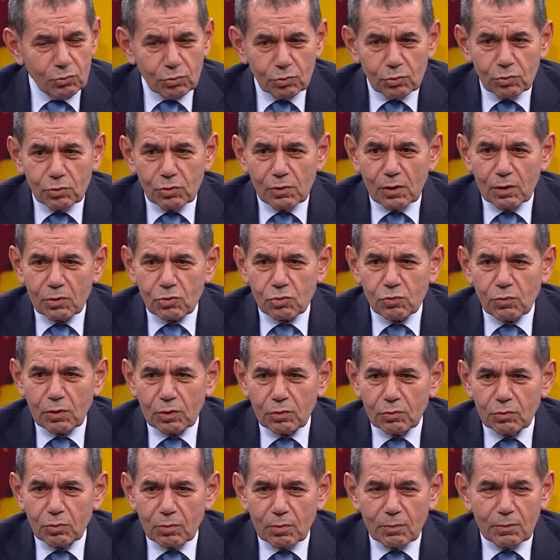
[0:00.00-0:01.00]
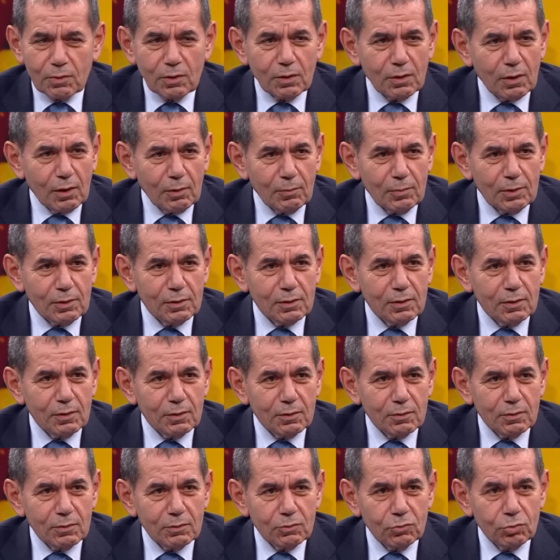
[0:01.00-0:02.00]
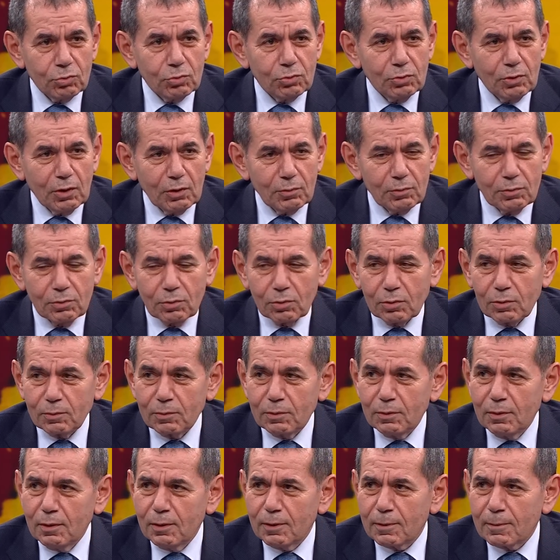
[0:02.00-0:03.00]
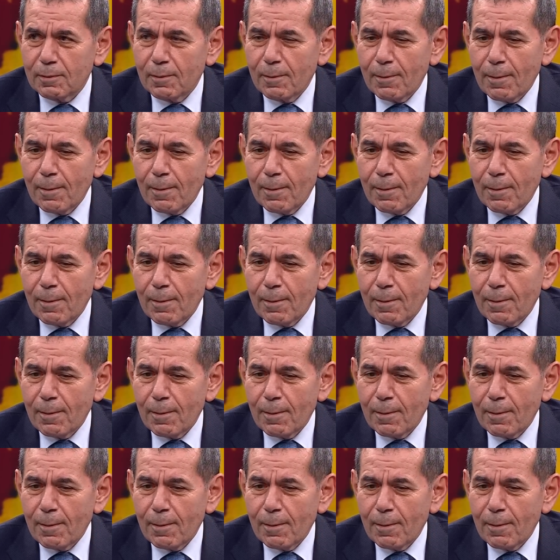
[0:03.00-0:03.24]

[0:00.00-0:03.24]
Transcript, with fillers: Doğru. Duygun Yarsuvat döneminde, rahmetli Duygun abi döneminde.